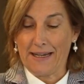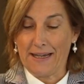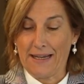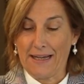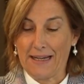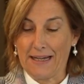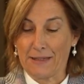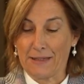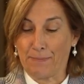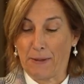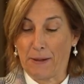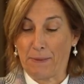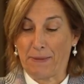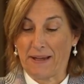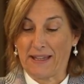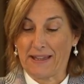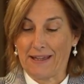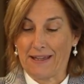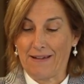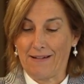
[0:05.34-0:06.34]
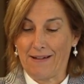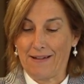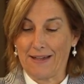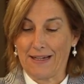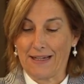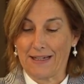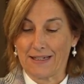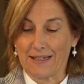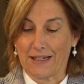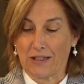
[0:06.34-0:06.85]
eh, las
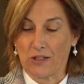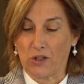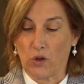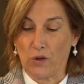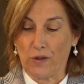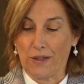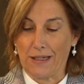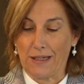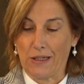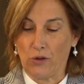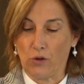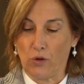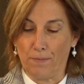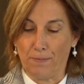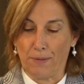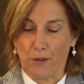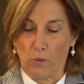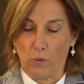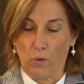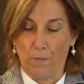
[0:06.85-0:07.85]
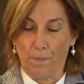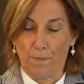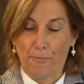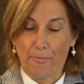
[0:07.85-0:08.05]
perspectivas de la extracción de litio en Perú.